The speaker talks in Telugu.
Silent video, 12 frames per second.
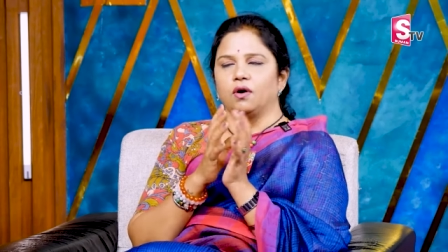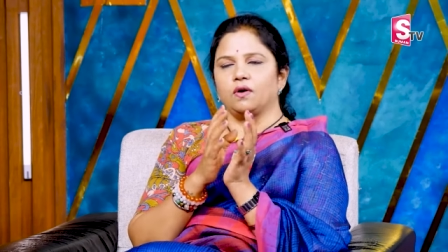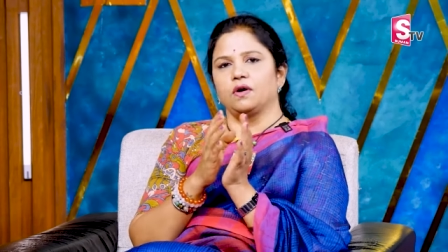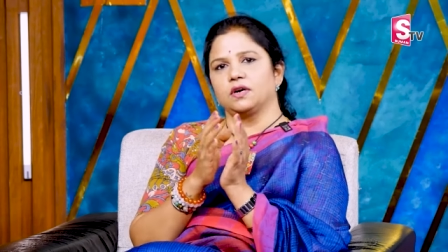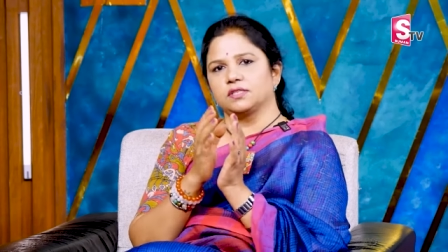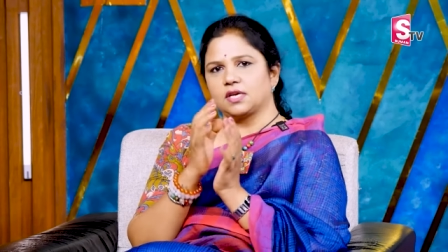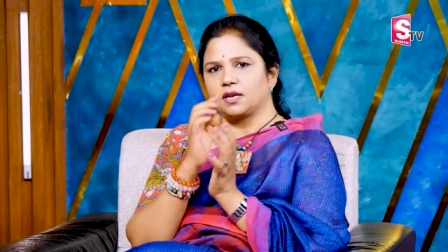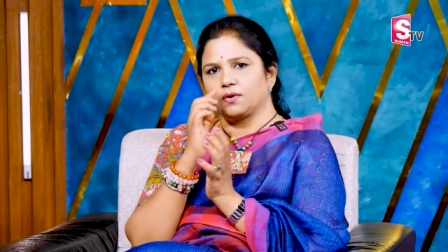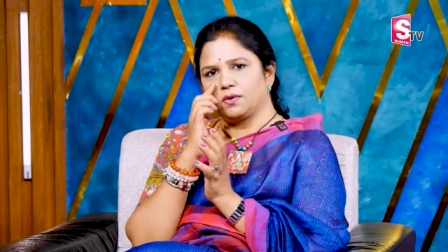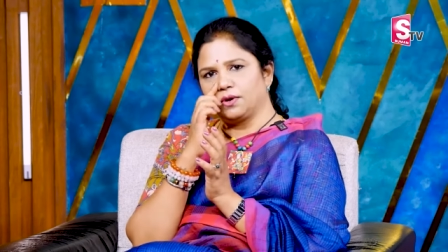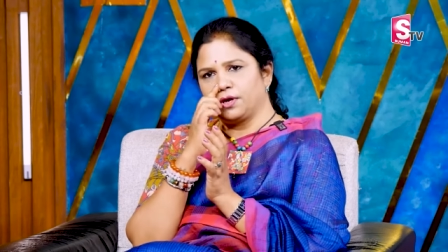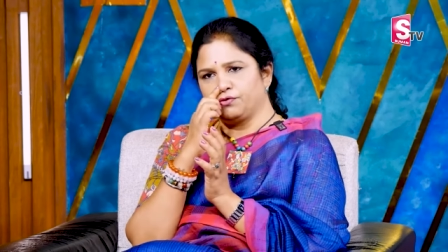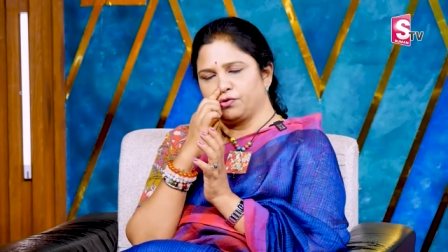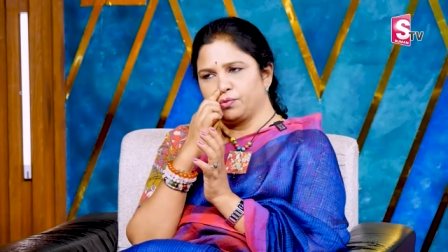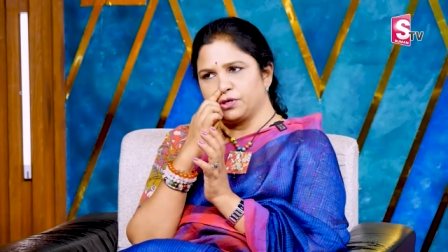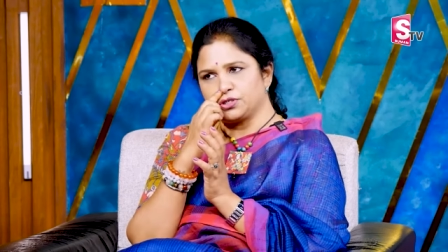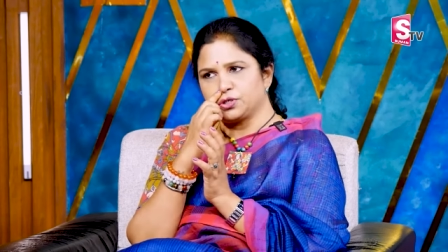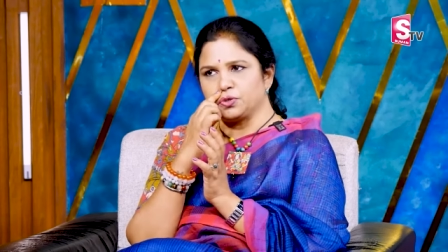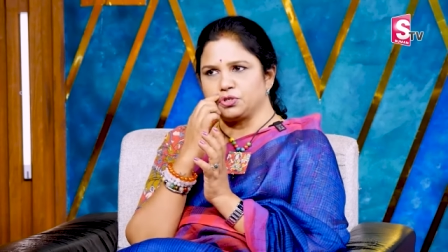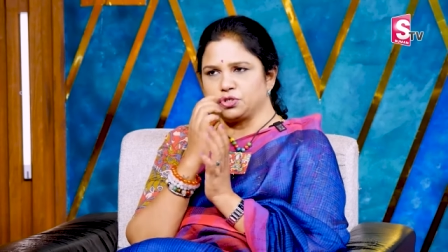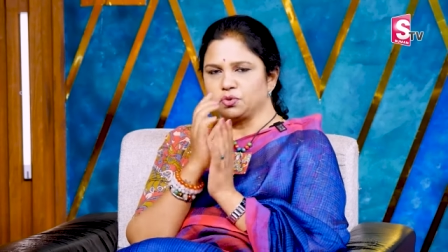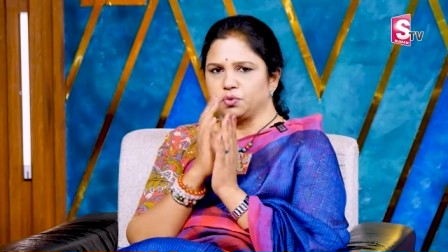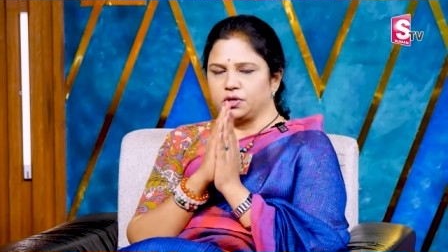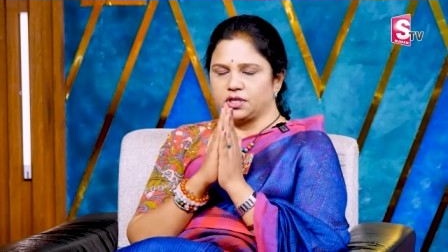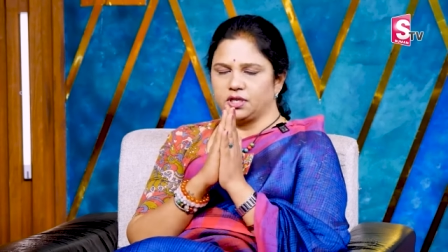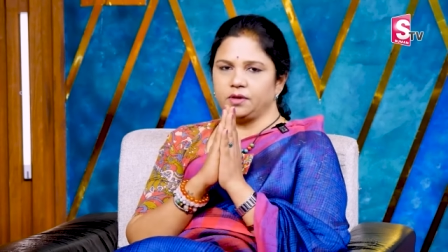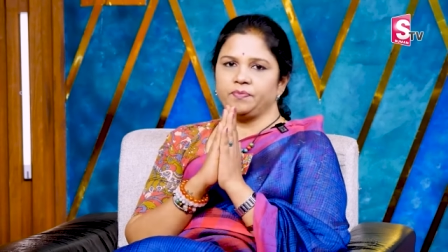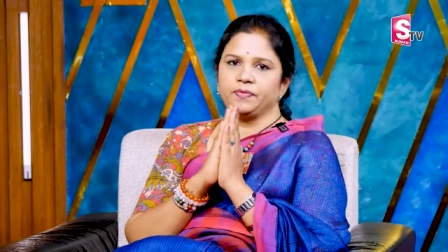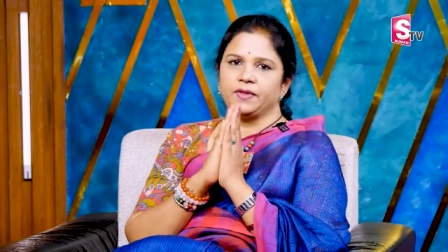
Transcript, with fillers: ఒక్కొక్కసారి ఒక్కొక్క ఇన్ఫర్మేషన్ వస్తూ ఉంటుంది